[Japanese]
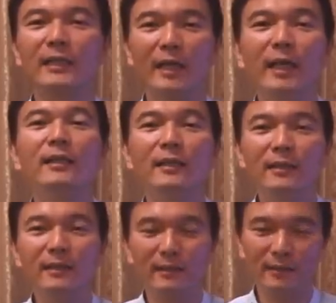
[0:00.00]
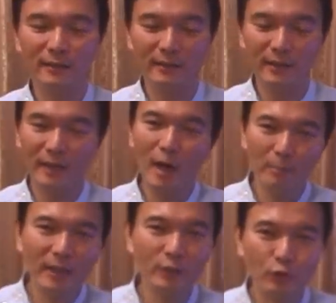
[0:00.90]
険であ
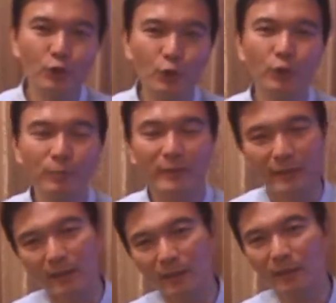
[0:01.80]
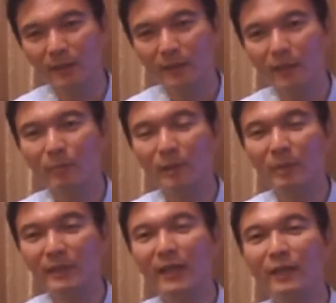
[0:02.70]
まり推奨しませんまあ
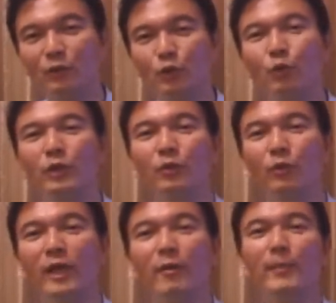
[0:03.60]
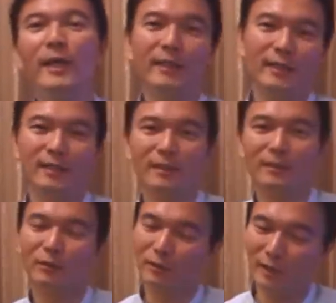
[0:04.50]
まあダイエット初期の黎明期
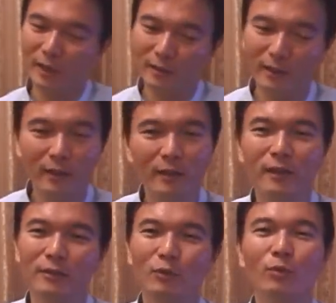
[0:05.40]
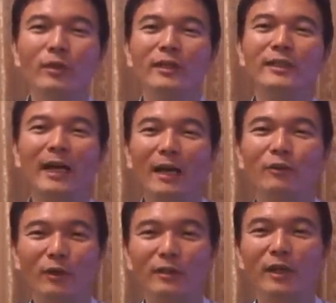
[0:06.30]
えそんな時期あ
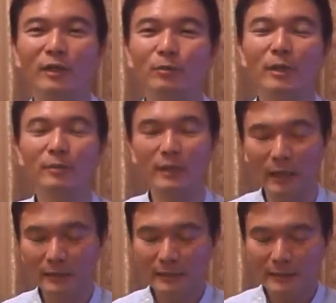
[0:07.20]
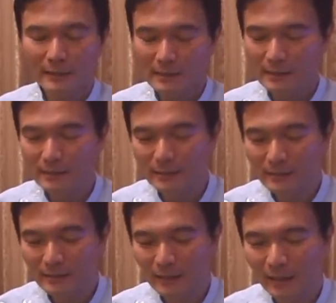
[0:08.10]
るのかって話もありますが
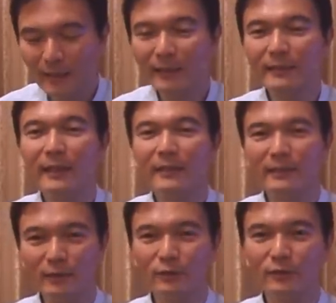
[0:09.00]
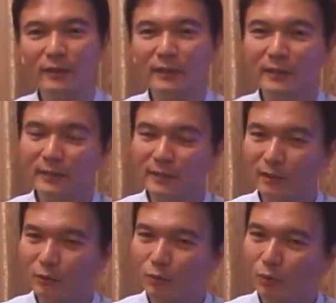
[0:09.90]
うん流行ったんです
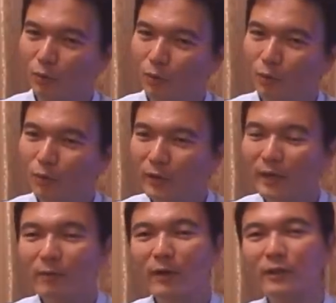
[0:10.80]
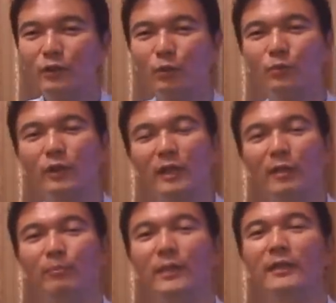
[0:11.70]
ね、これはちょっと
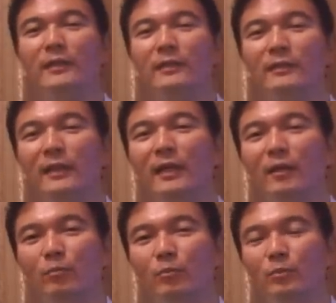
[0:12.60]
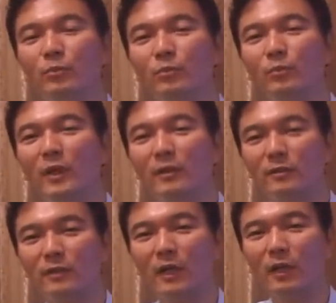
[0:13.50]
やっぱりですね、ま
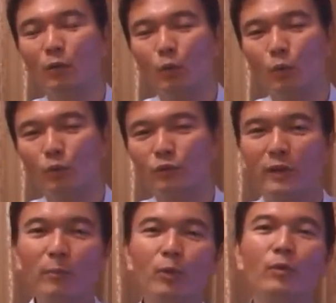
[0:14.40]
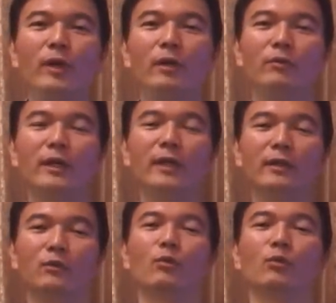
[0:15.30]
あ、あの果物系の
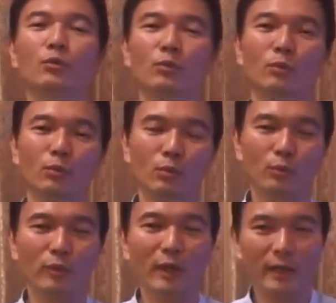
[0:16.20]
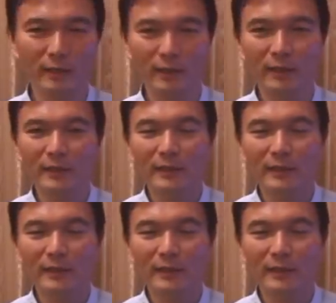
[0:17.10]
ダイエットのところで話した、